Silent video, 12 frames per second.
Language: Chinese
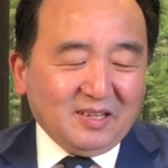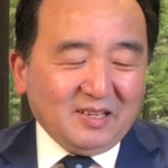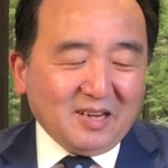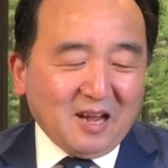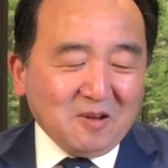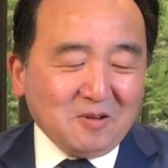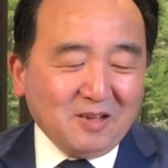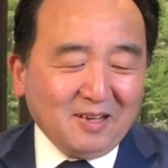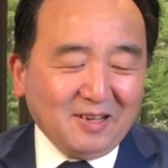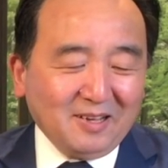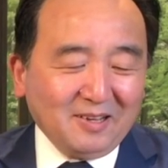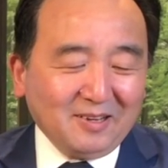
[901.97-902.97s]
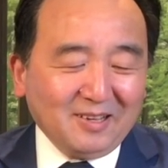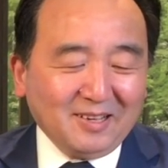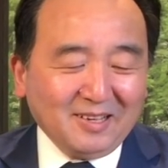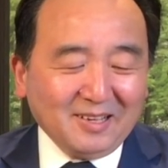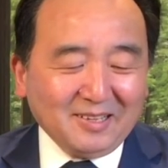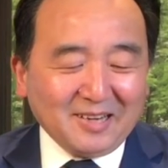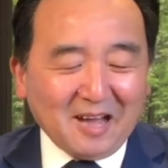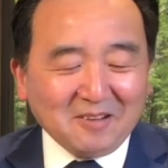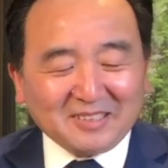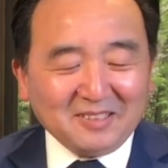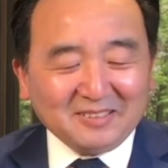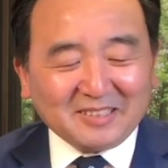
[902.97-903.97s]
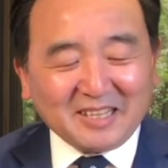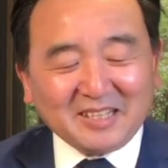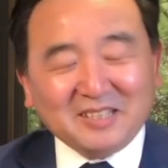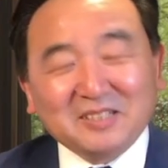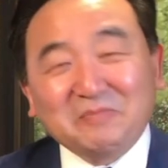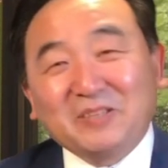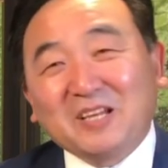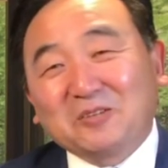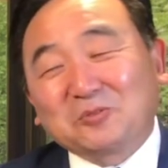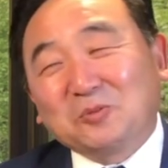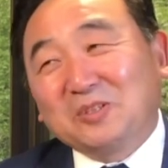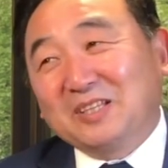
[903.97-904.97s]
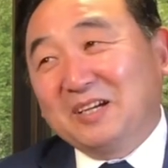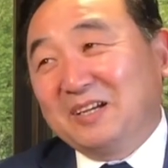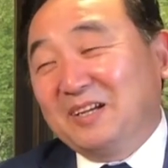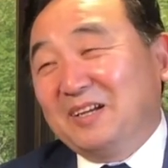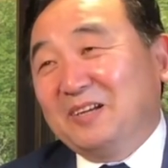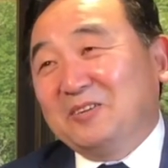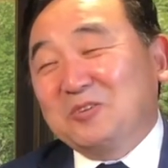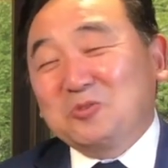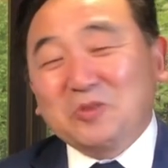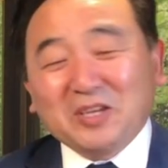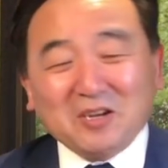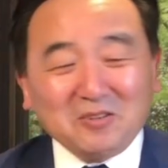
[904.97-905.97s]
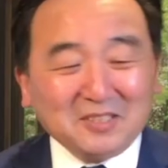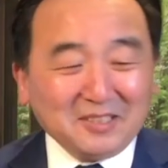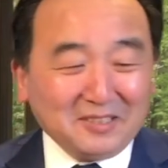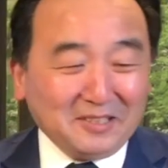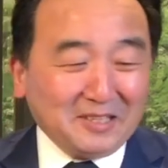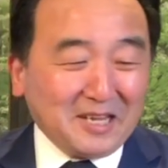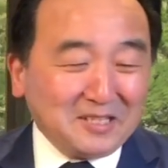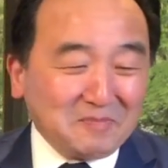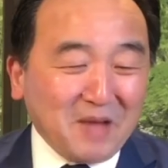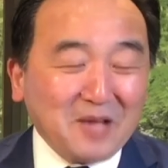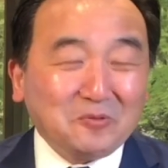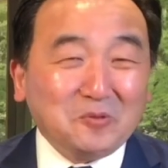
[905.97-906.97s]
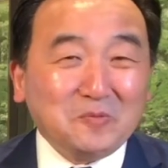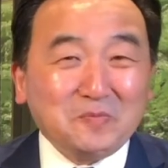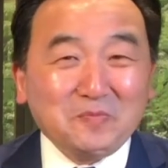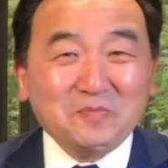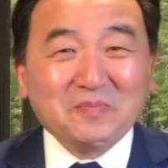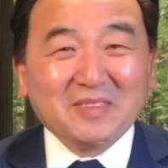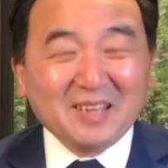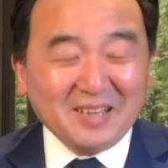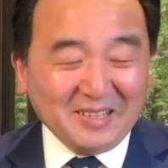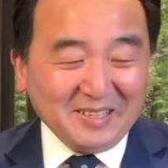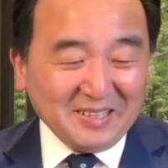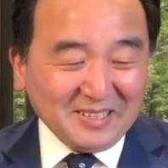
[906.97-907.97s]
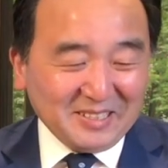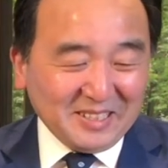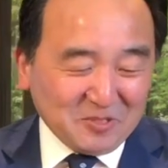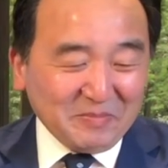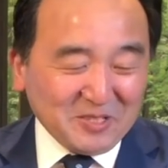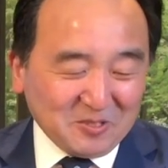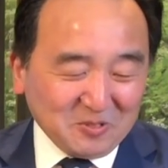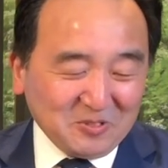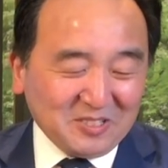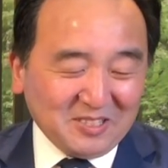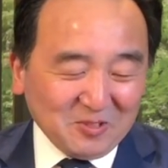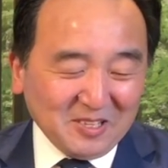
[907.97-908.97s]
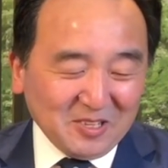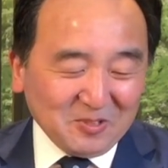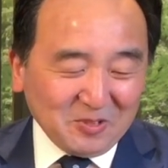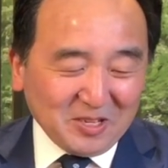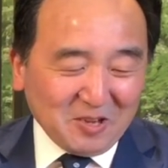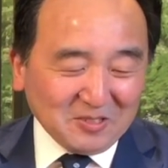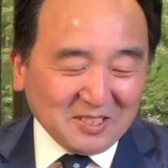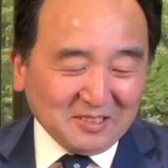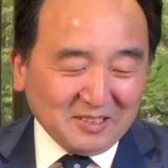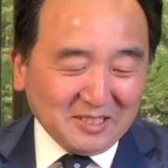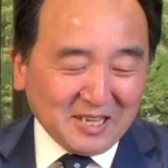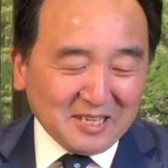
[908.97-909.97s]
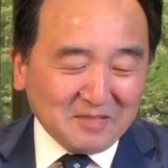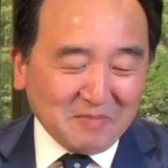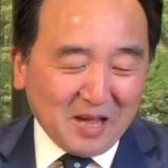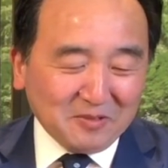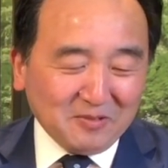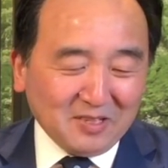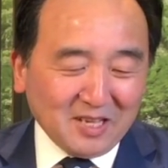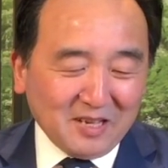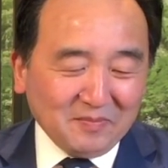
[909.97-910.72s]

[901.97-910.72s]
然后，然后这个是比较多的，说最高兴的应该是马云，习近平出事了，最高兴的应该是马云了。